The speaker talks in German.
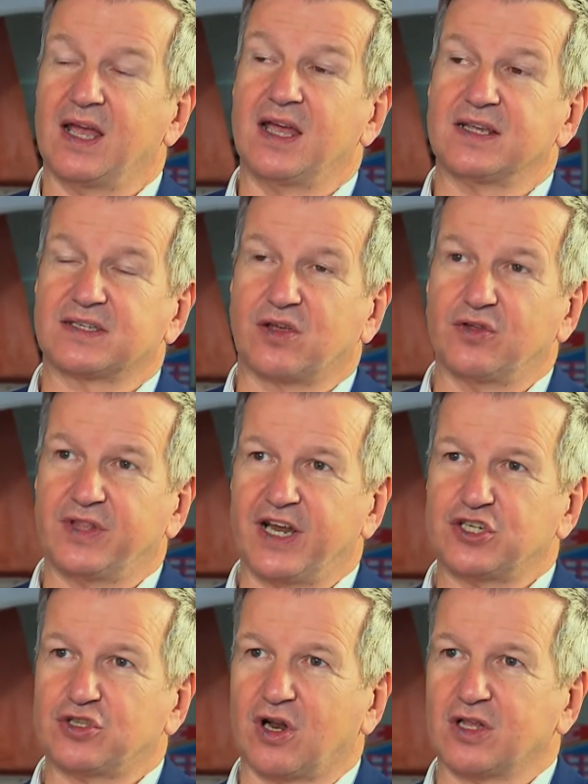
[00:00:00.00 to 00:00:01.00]
es gehen
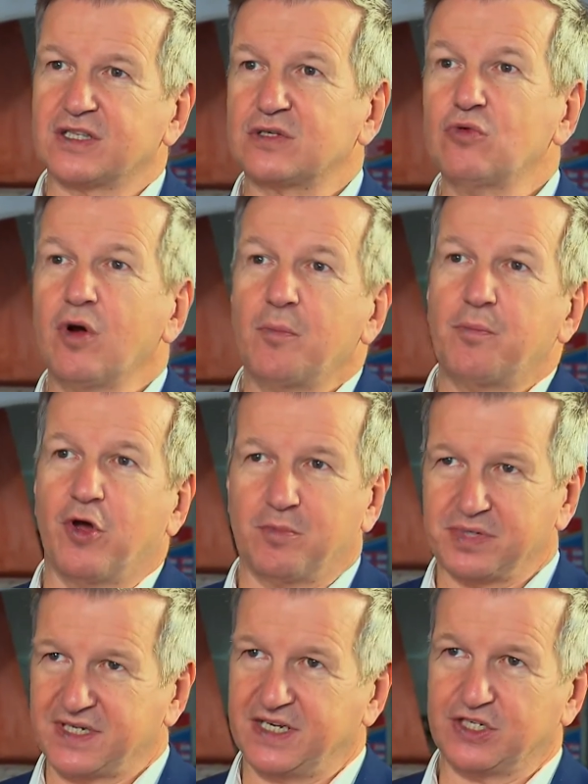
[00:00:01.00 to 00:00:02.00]
Restaurants zu,
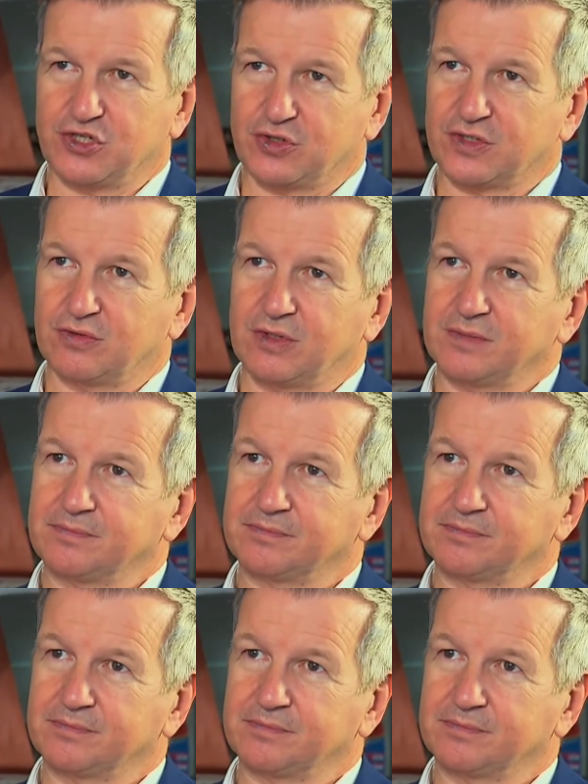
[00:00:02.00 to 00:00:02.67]
Pubs sind schon zu.